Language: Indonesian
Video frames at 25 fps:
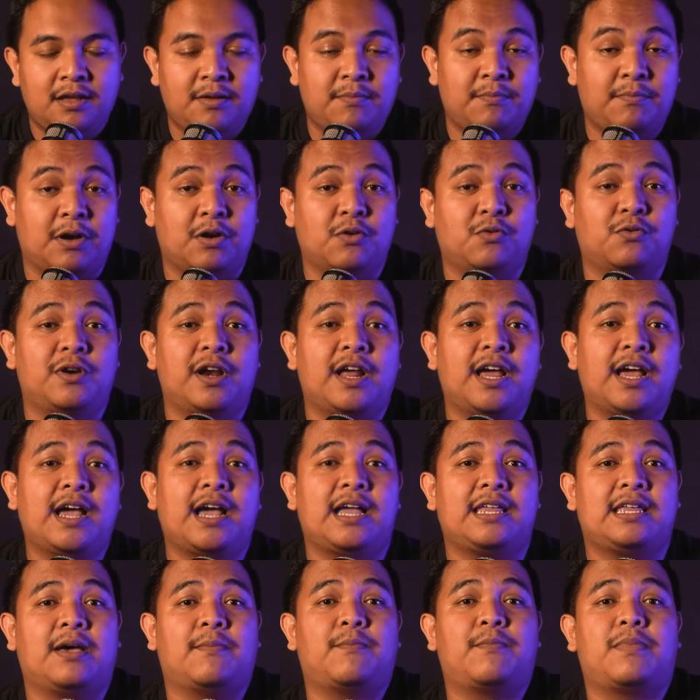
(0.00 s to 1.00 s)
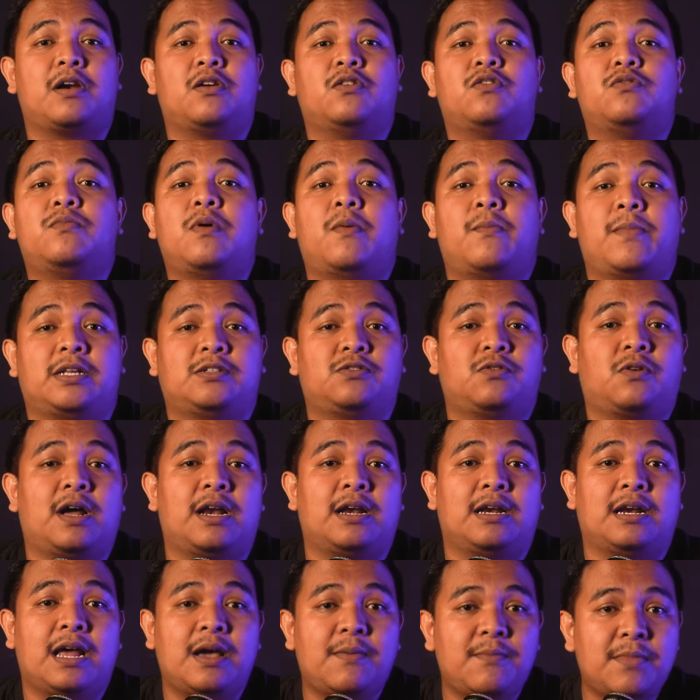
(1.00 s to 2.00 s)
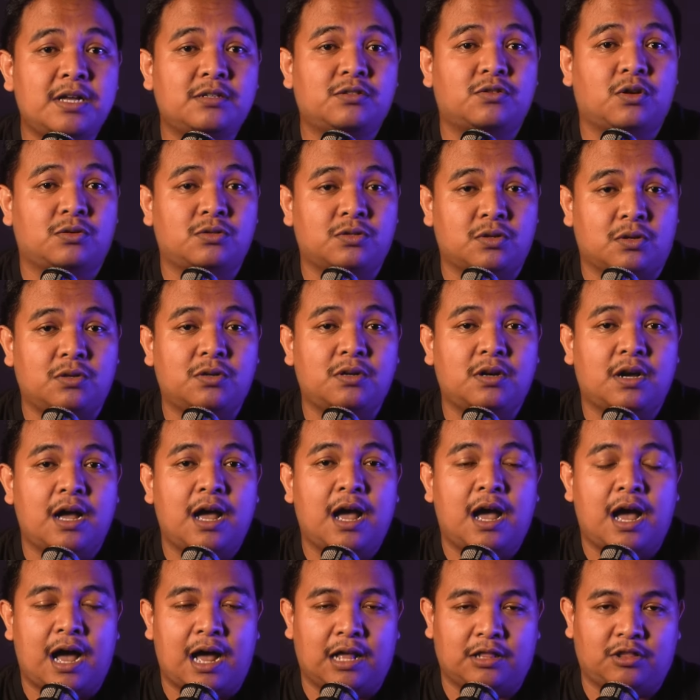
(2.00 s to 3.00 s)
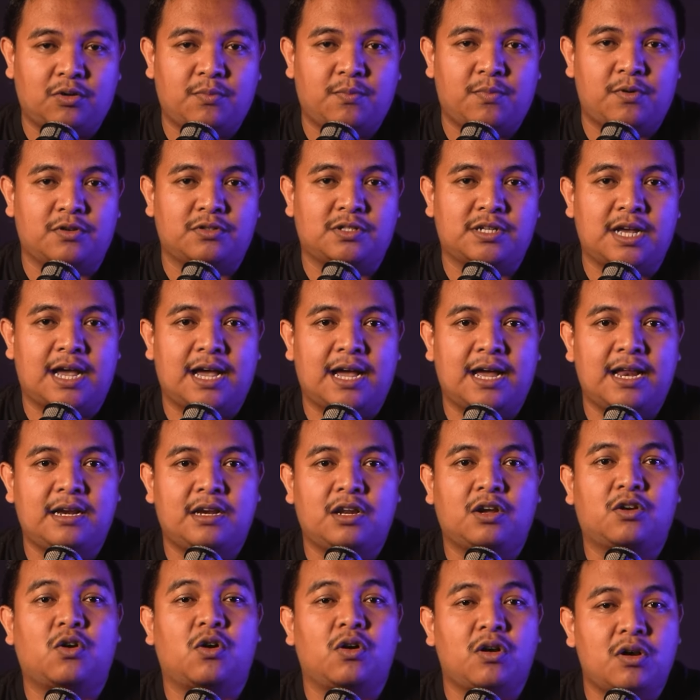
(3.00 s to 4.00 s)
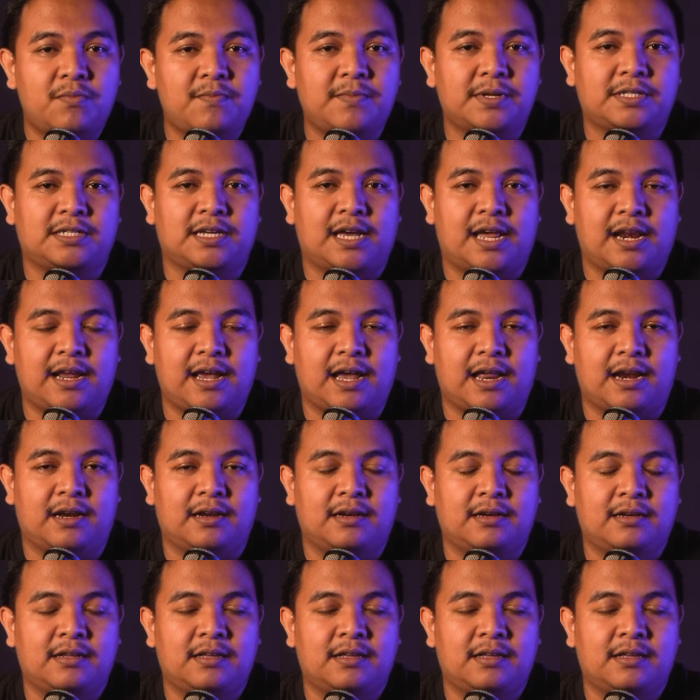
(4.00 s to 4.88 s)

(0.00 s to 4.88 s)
Pengguna hanya perlu memasukkan nama sosok atau perusahaan di kolom pencarian.